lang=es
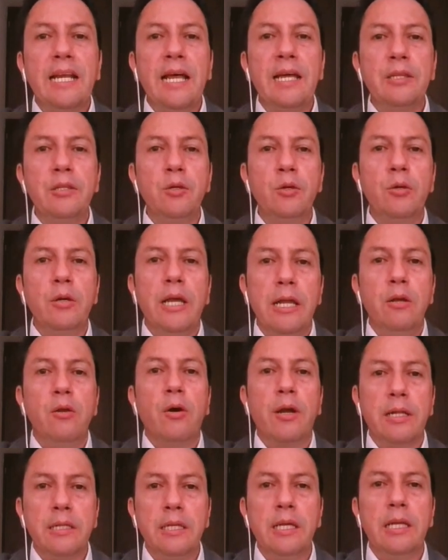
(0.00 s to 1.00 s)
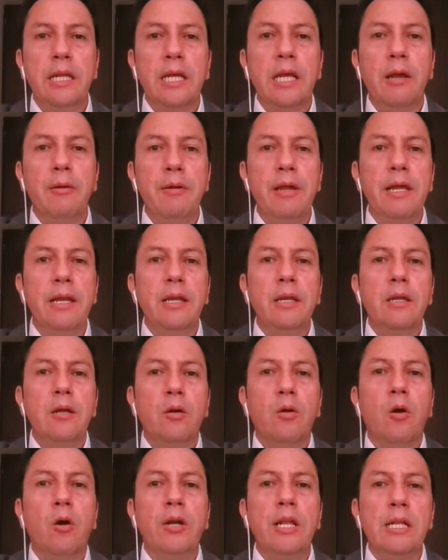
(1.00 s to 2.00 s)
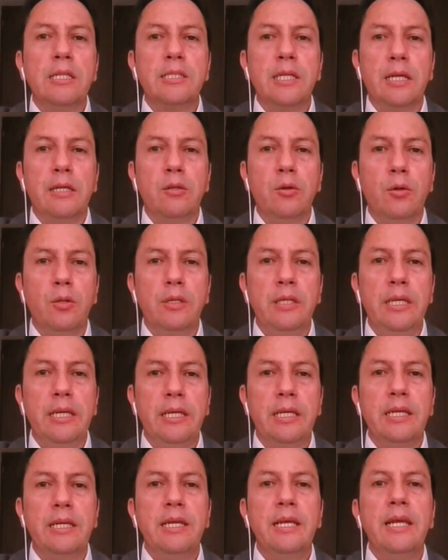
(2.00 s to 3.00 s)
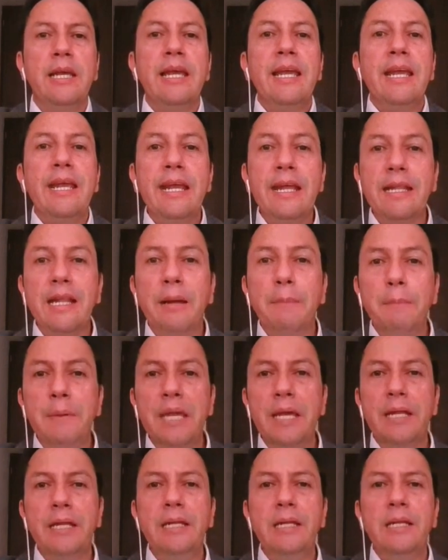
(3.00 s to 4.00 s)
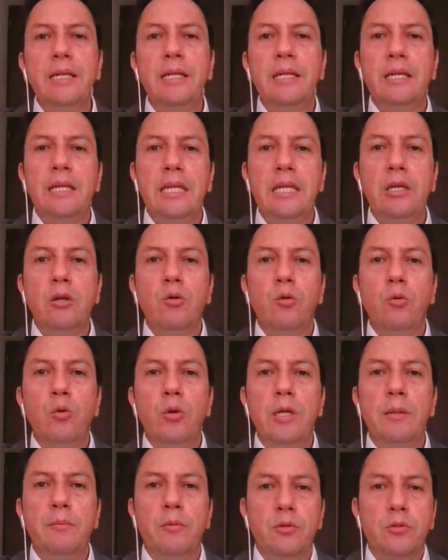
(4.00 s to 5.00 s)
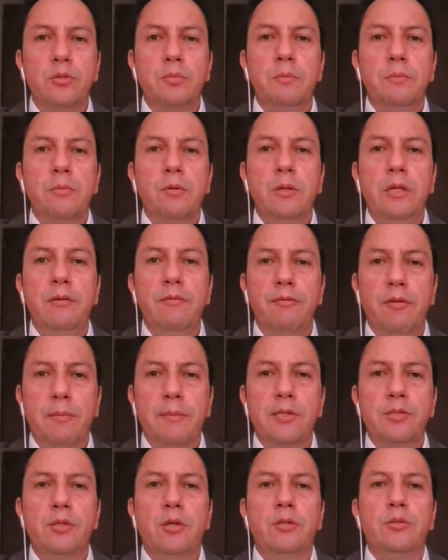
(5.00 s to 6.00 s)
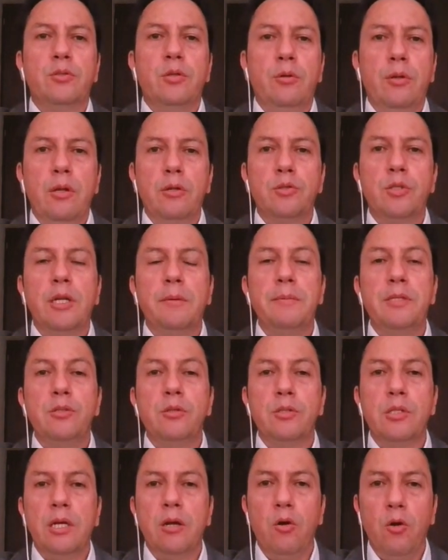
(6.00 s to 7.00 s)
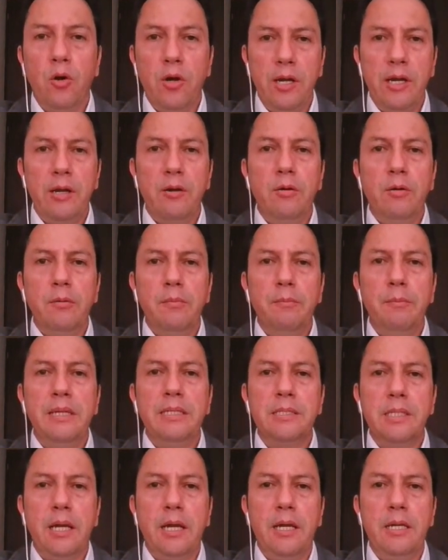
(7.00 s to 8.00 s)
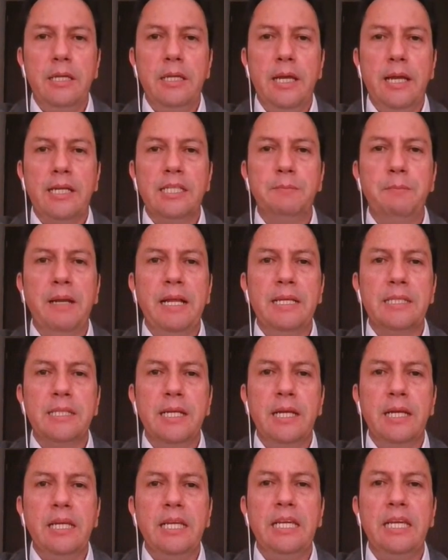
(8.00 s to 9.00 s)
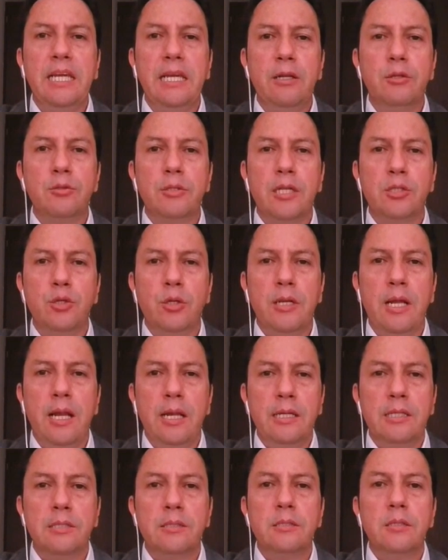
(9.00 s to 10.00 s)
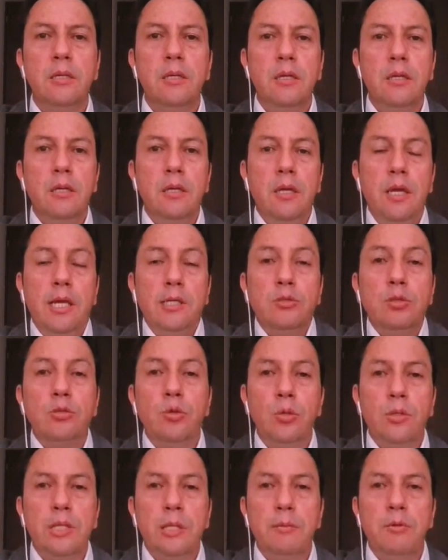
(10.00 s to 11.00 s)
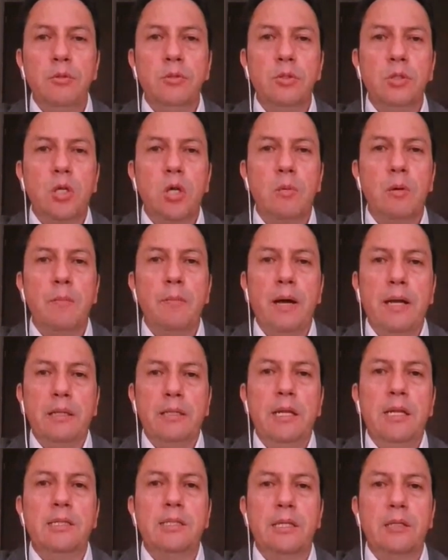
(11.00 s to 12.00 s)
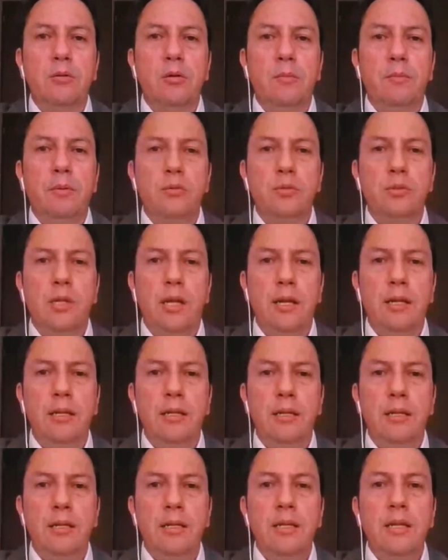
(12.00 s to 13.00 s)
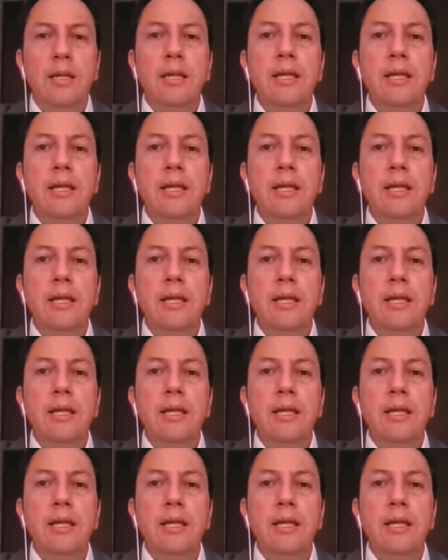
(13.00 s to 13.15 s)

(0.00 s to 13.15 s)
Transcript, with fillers: y radio en lo que tiene que ver con el sector TIC. Y también incluimos información sobre los servicios de correo, mensajería expresa y signos nacionales. Estos últimos como parte del sector postal.